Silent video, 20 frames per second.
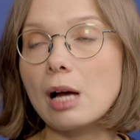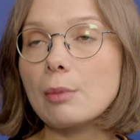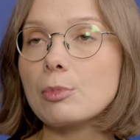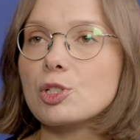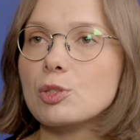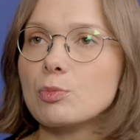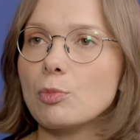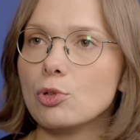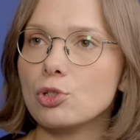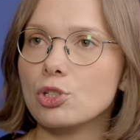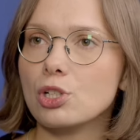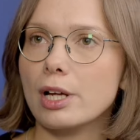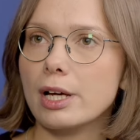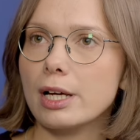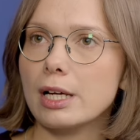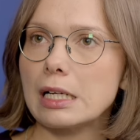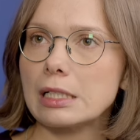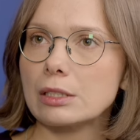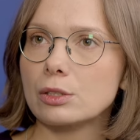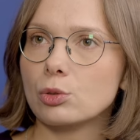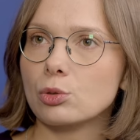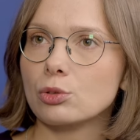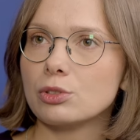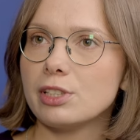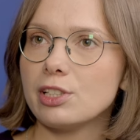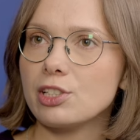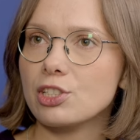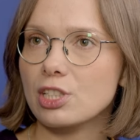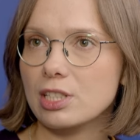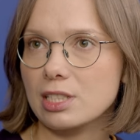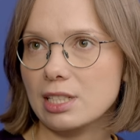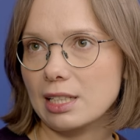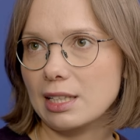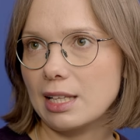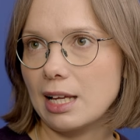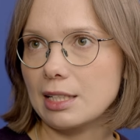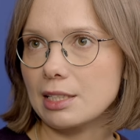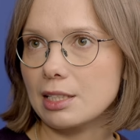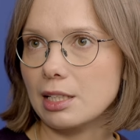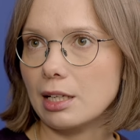a być może trudniejsze
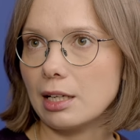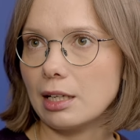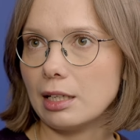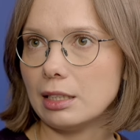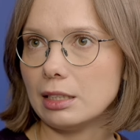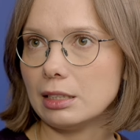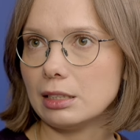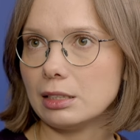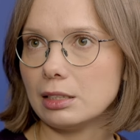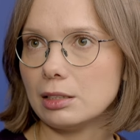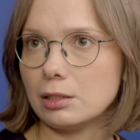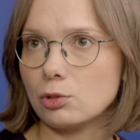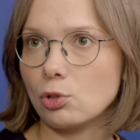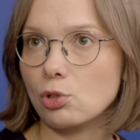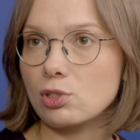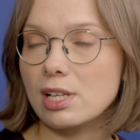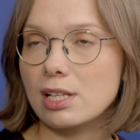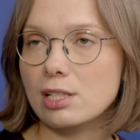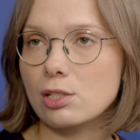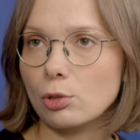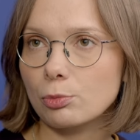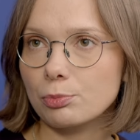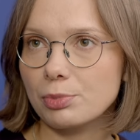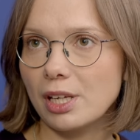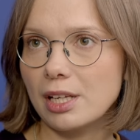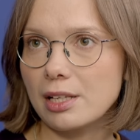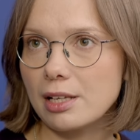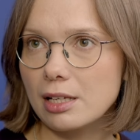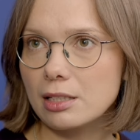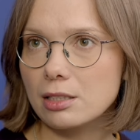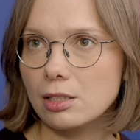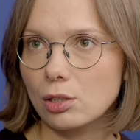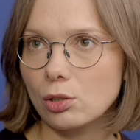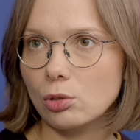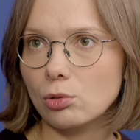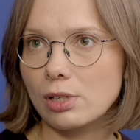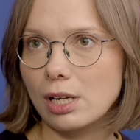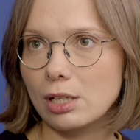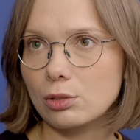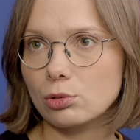zadanie do zastąpienia
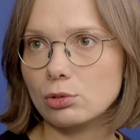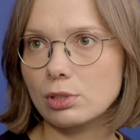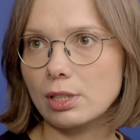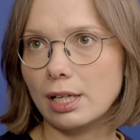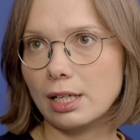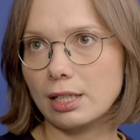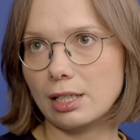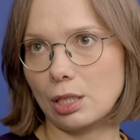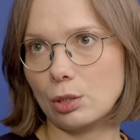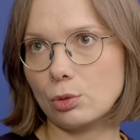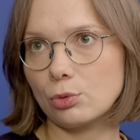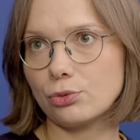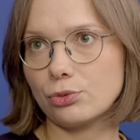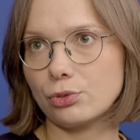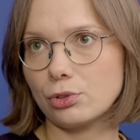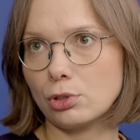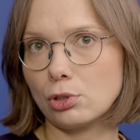tego uranu dla krajów